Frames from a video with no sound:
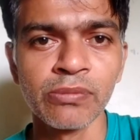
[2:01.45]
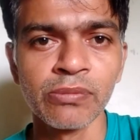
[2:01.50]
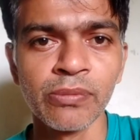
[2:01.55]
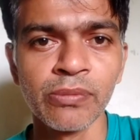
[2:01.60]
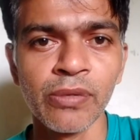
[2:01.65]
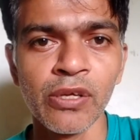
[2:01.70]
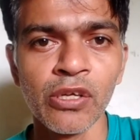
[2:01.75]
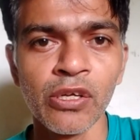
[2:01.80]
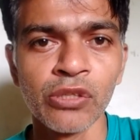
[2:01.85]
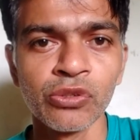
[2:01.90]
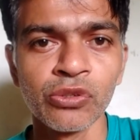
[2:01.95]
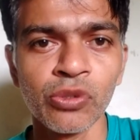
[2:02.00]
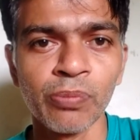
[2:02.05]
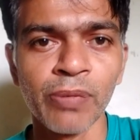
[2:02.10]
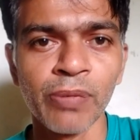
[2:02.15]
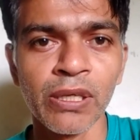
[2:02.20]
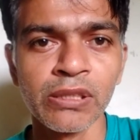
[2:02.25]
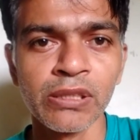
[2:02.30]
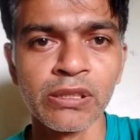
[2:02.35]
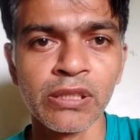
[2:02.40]
जिसमें जो
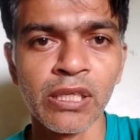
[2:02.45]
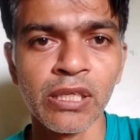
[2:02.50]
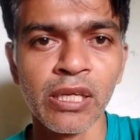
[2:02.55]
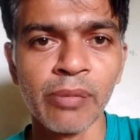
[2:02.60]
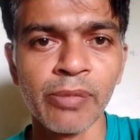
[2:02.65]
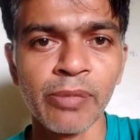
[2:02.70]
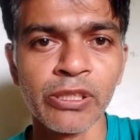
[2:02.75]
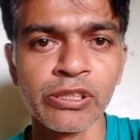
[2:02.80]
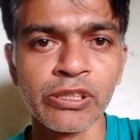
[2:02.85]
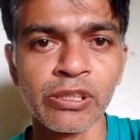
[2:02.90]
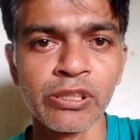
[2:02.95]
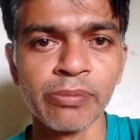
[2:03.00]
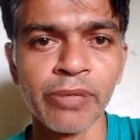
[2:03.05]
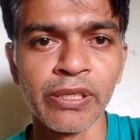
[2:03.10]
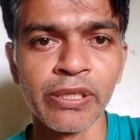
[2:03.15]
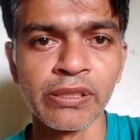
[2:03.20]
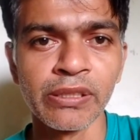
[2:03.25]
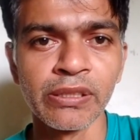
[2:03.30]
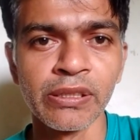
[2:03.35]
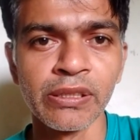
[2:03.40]
पाँच हज़ार एम की
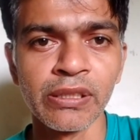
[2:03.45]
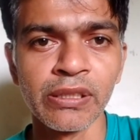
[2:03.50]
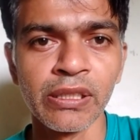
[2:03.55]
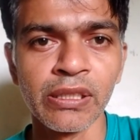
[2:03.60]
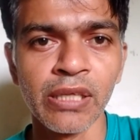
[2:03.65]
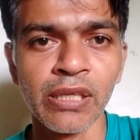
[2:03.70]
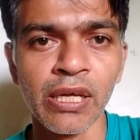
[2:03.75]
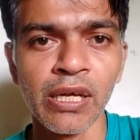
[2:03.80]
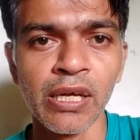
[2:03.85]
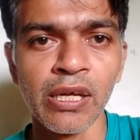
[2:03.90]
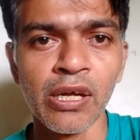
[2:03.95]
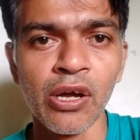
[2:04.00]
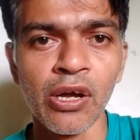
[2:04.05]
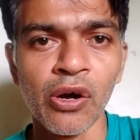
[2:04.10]
बैटरी दी गई है